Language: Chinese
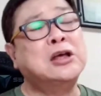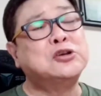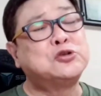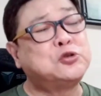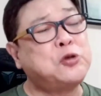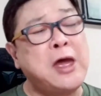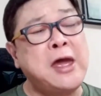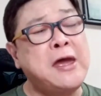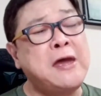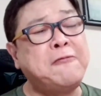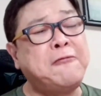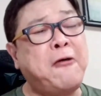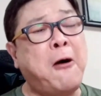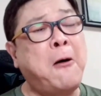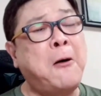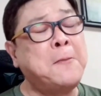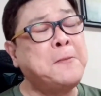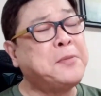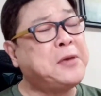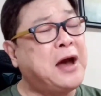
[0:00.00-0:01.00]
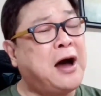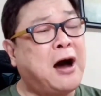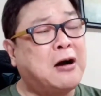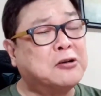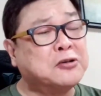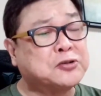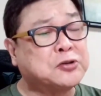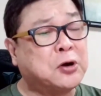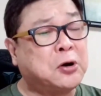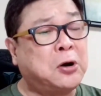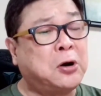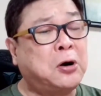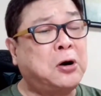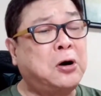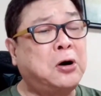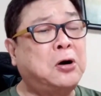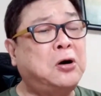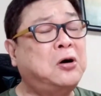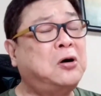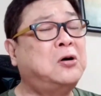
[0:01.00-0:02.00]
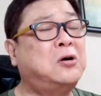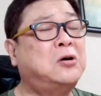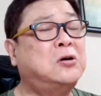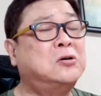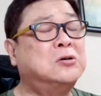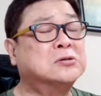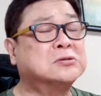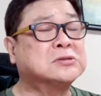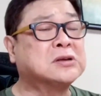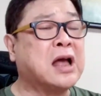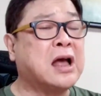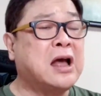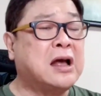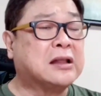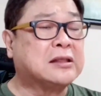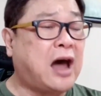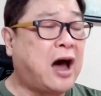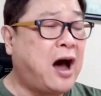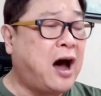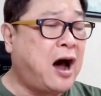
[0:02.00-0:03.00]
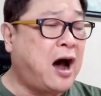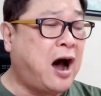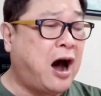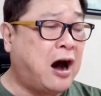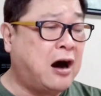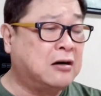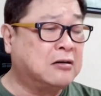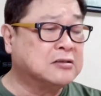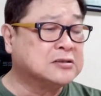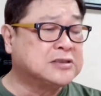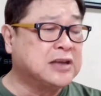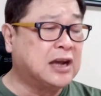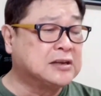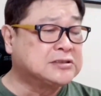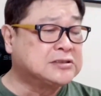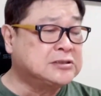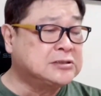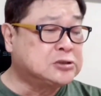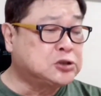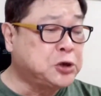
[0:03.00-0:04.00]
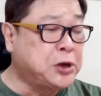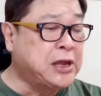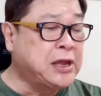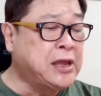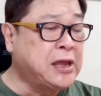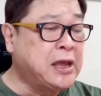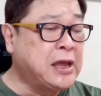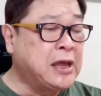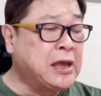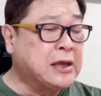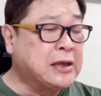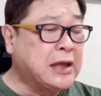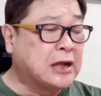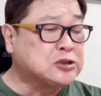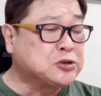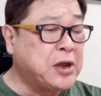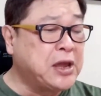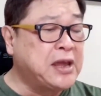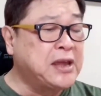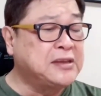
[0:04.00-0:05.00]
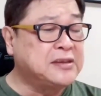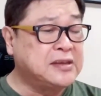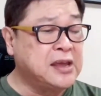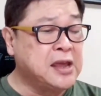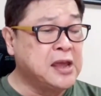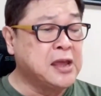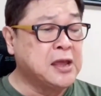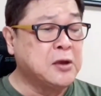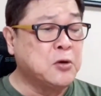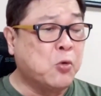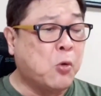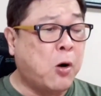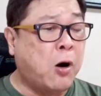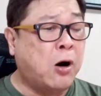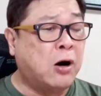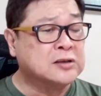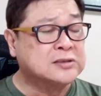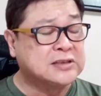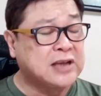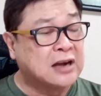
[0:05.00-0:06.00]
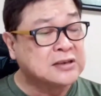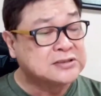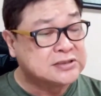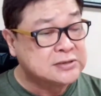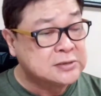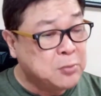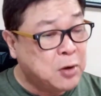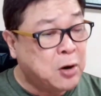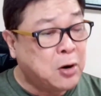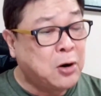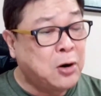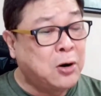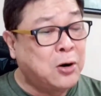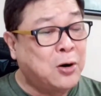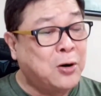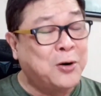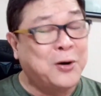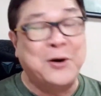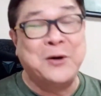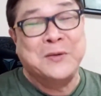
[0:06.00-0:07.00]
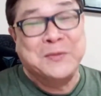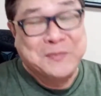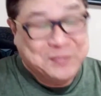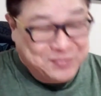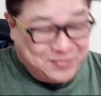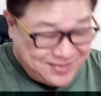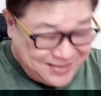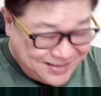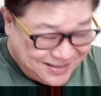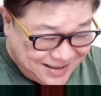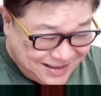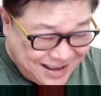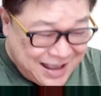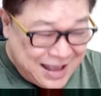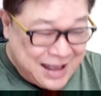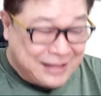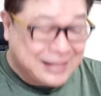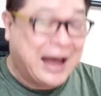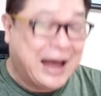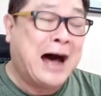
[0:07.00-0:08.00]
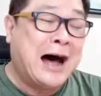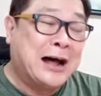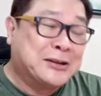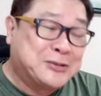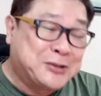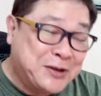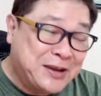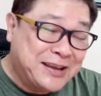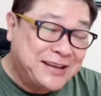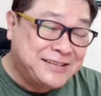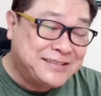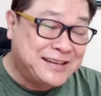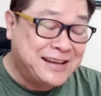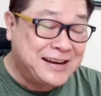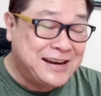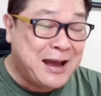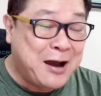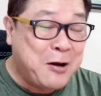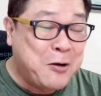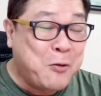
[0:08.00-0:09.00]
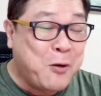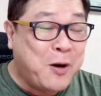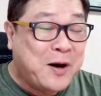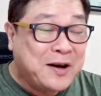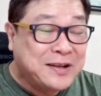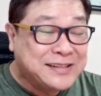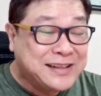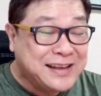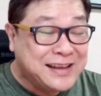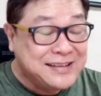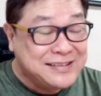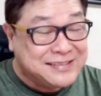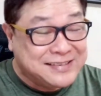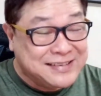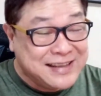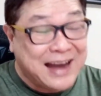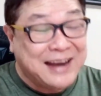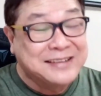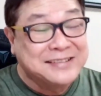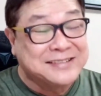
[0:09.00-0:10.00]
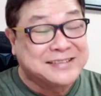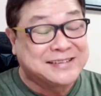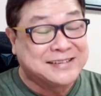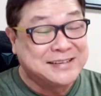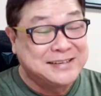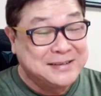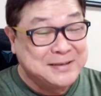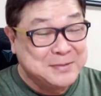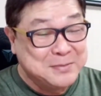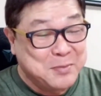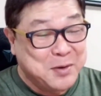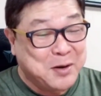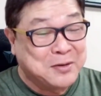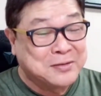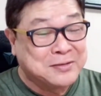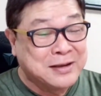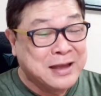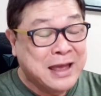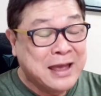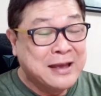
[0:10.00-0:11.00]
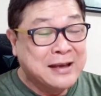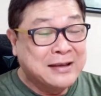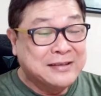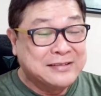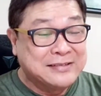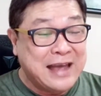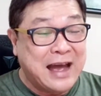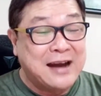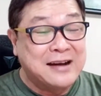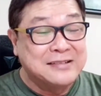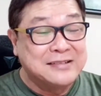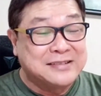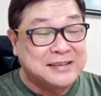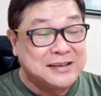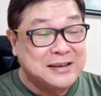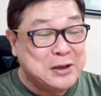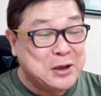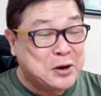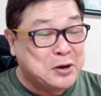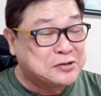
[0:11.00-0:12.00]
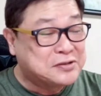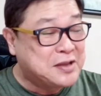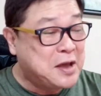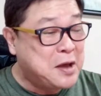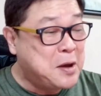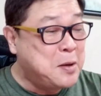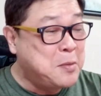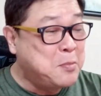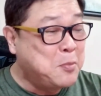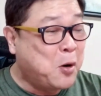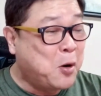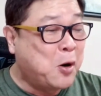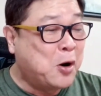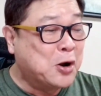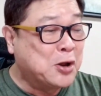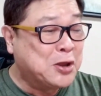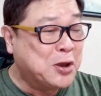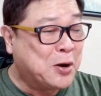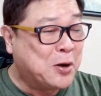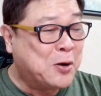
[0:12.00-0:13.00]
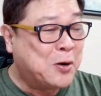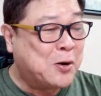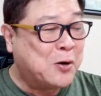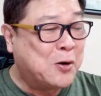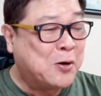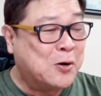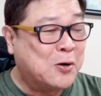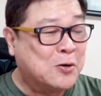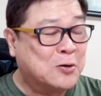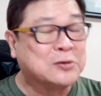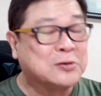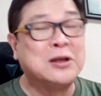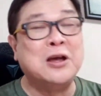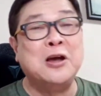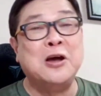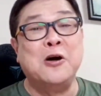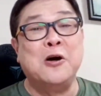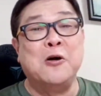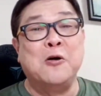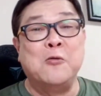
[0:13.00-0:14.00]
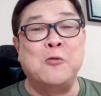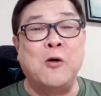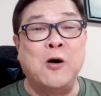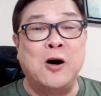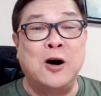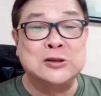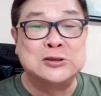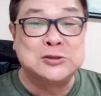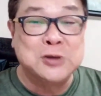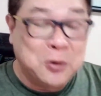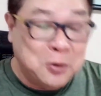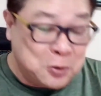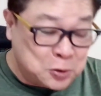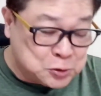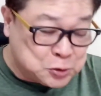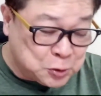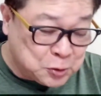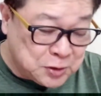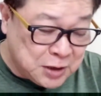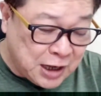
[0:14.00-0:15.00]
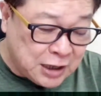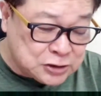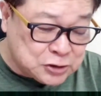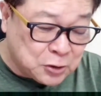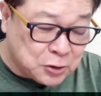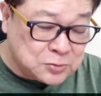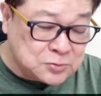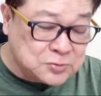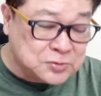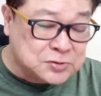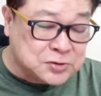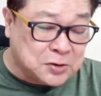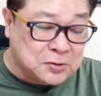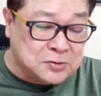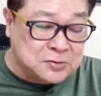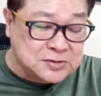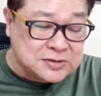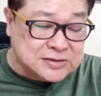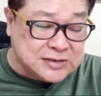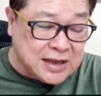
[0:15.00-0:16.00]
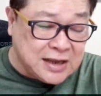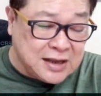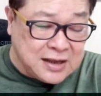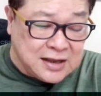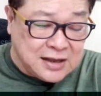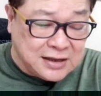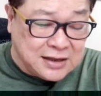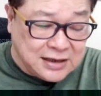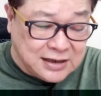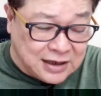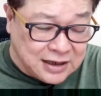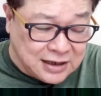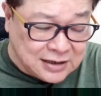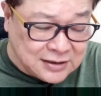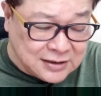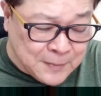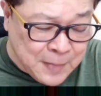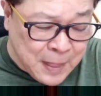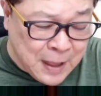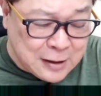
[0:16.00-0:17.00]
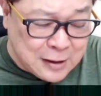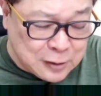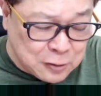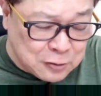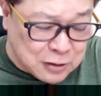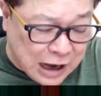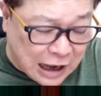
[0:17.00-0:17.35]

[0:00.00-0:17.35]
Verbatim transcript: 随风飘送，它好像是吹呀吹醒我相思梦。它吹醒了我的相思梦，相思有什么用？我走出那丛丛森林，又